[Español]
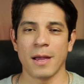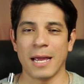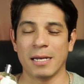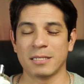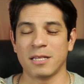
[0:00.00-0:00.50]

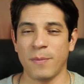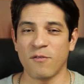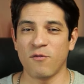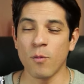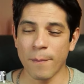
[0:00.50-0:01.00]
en este
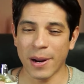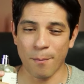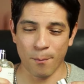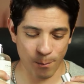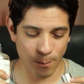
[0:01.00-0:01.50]
perfume para
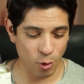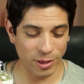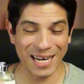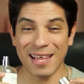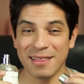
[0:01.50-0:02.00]

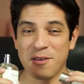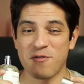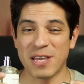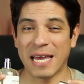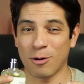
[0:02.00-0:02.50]
poder
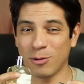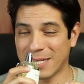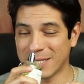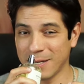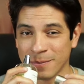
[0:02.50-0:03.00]
identificarlo y
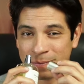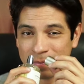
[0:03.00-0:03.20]
decir